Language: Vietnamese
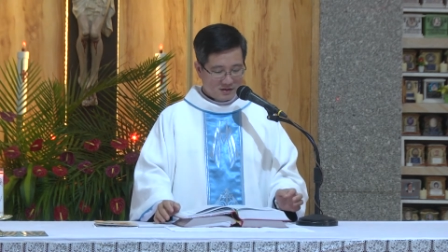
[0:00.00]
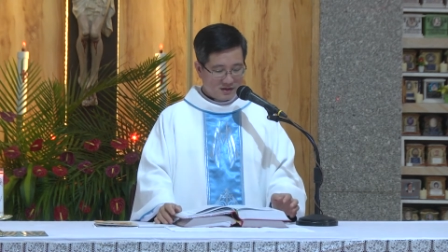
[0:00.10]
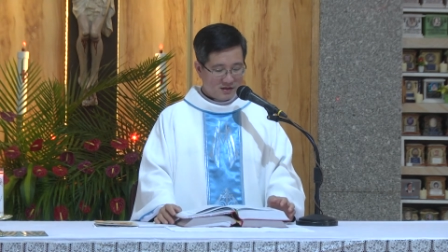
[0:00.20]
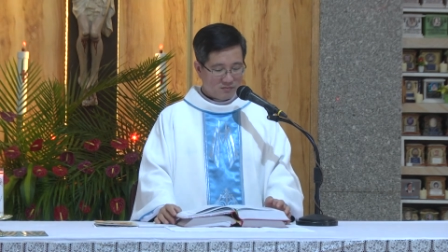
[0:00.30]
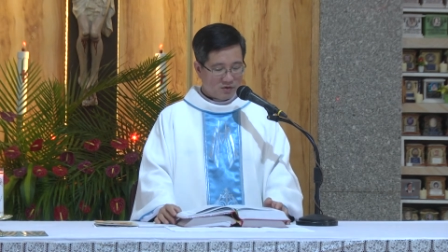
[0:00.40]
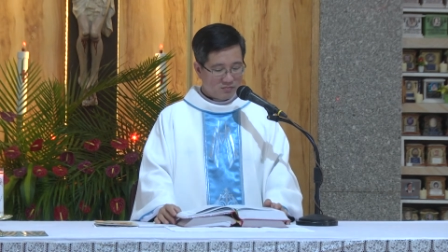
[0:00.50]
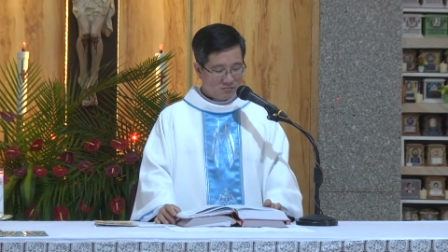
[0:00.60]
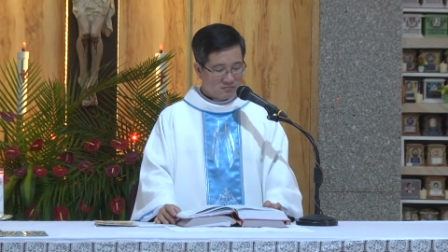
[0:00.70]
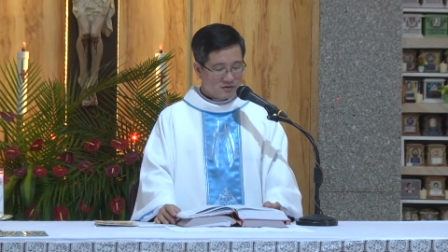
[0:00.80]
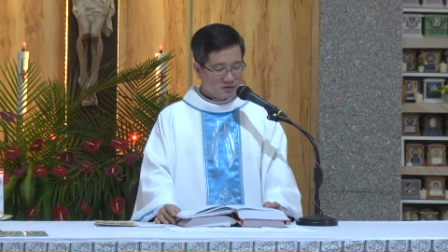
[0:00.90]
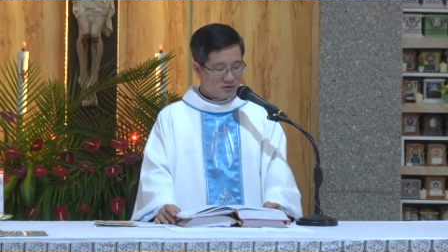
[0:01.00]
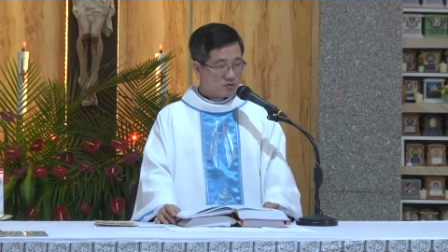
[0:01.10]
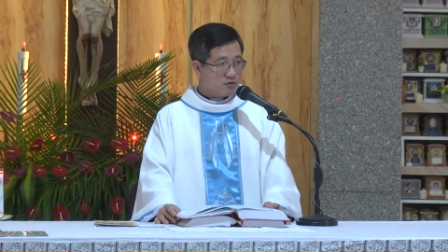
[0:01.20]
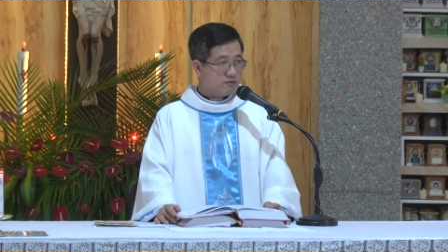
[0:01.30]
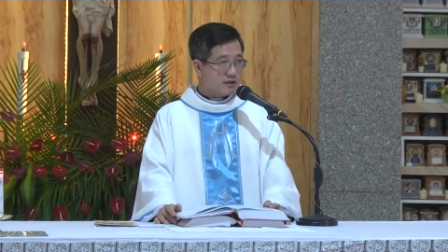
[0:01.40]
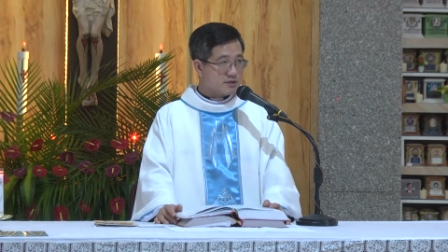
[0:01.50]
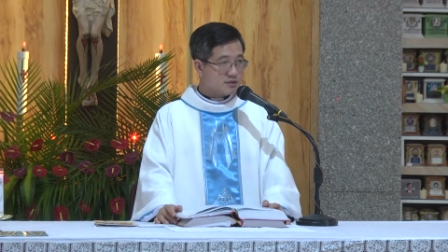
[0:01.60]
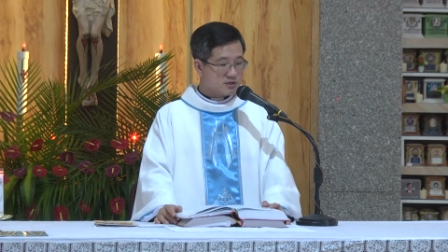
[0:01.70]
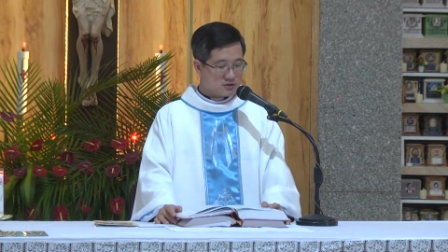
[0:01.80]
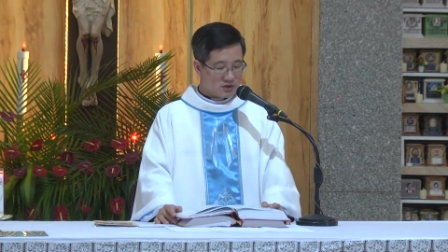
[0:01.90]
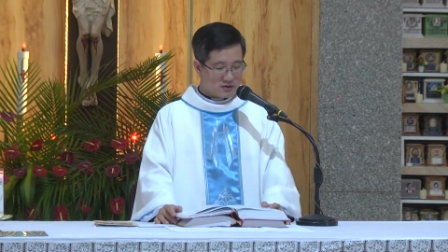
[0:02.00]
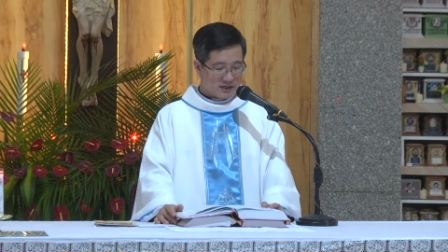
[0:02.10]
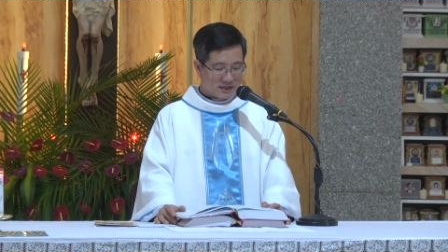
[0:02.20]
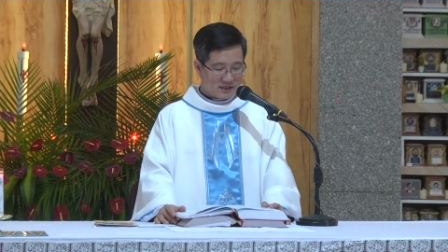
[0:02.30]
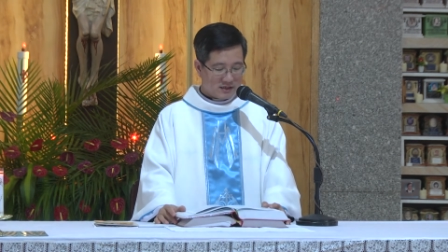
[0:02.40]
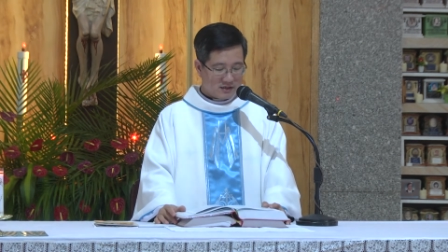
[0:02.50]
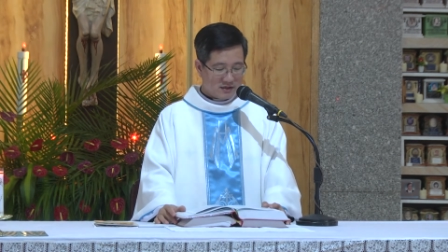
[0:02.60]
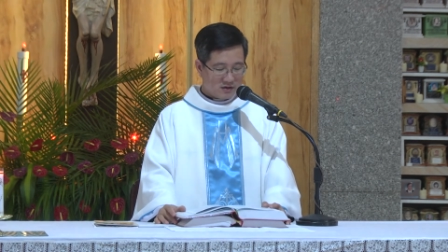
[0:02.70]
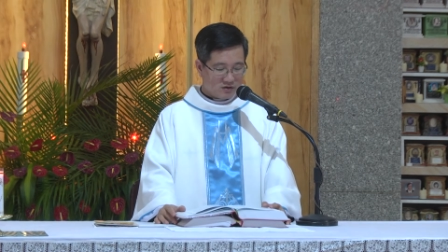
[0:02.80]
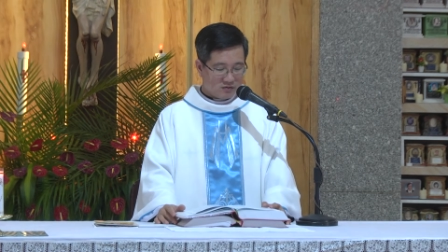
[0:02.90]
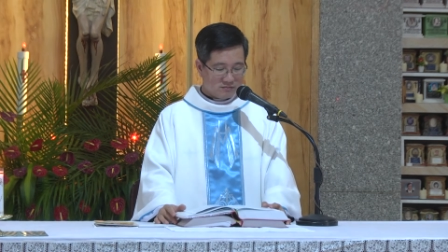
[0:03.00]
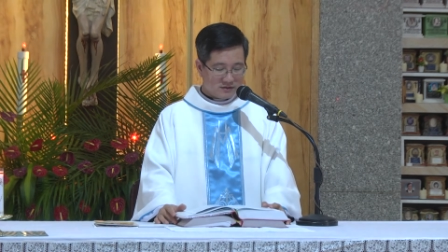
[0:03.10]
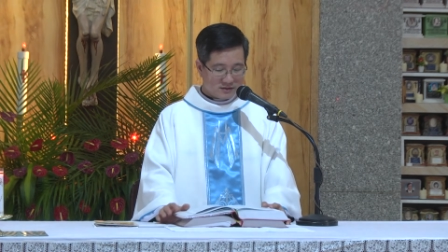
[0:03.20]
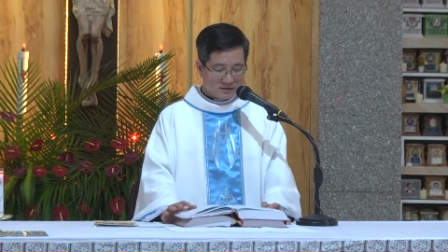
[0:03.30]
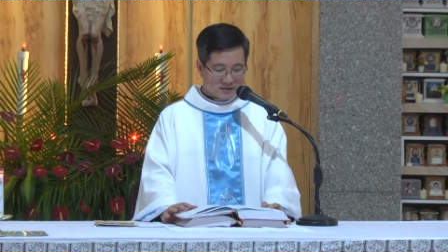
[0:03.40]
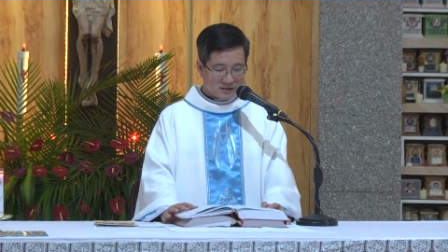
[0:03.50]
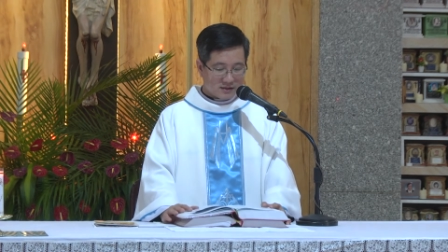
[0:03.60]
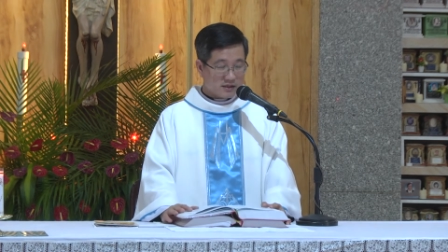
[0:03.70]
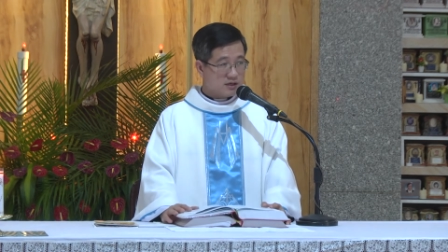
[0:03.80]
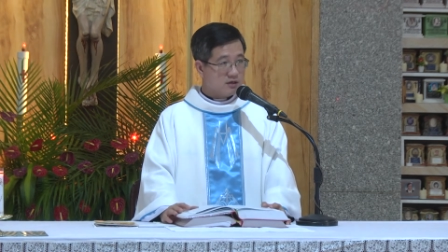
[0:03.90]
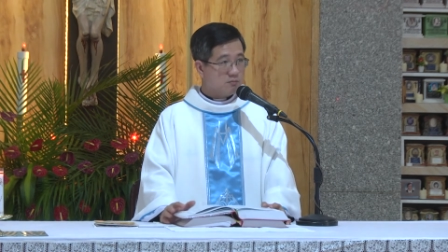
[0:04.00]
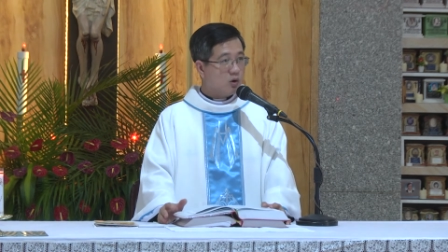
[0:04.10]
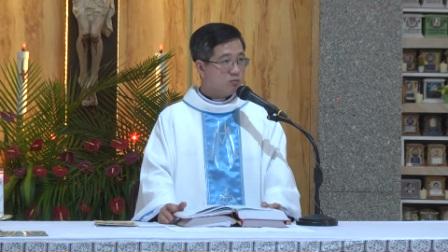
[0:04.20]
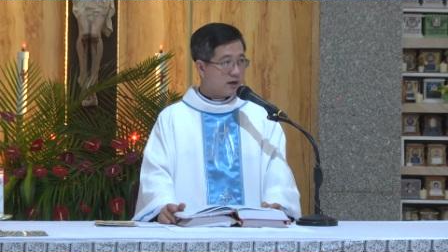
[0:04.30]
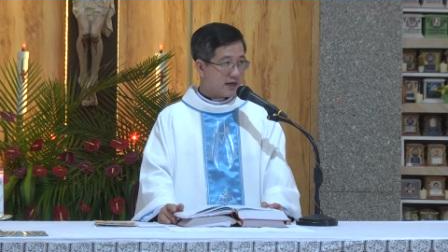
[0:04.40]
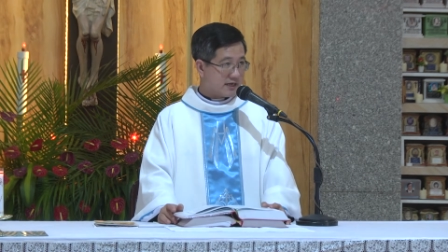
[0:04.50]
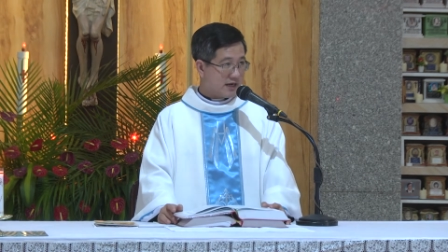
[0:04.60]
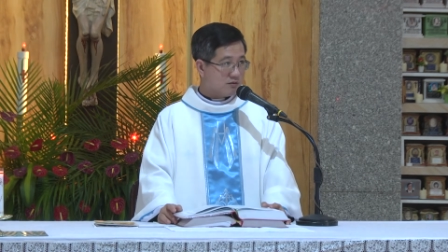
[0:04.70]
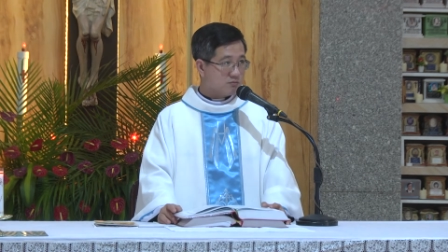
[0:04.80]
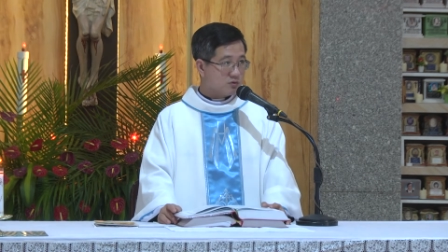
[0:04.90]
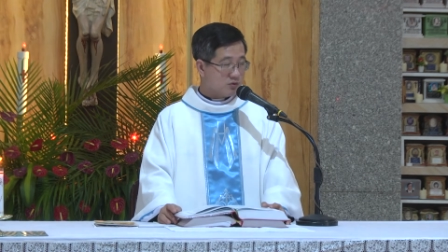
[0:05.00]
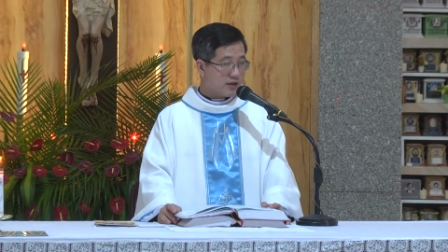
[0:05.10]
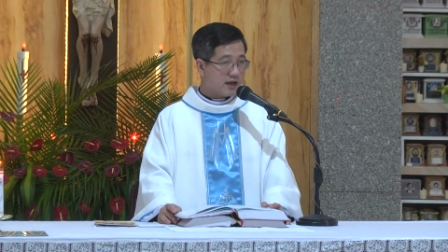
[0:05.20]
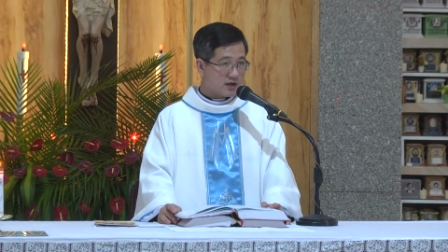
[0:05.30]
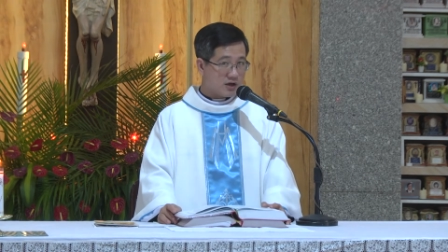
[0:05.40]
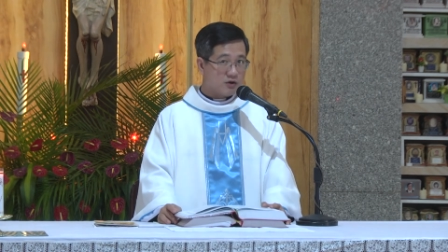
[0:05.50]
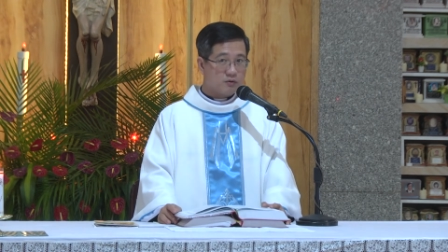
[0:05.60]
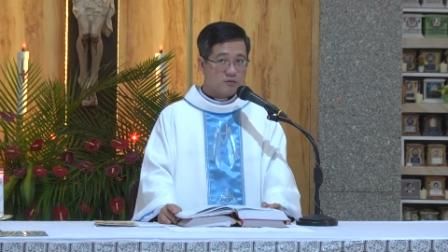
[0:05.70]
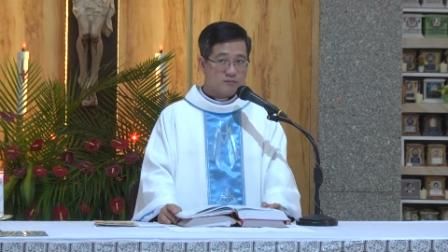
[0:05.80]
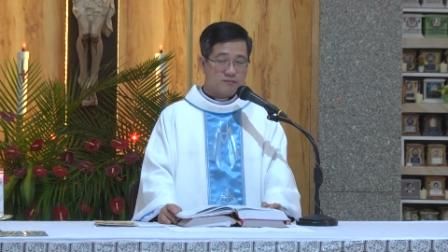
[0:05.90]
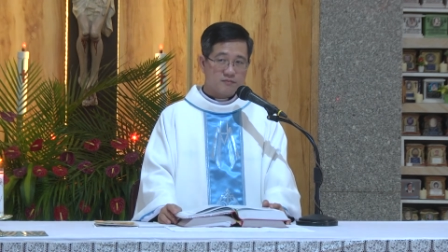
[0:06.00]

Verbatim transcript: Thì bốn bước của việc xưng tội này cũng tương tự như bốn hành động của Gia-kêu.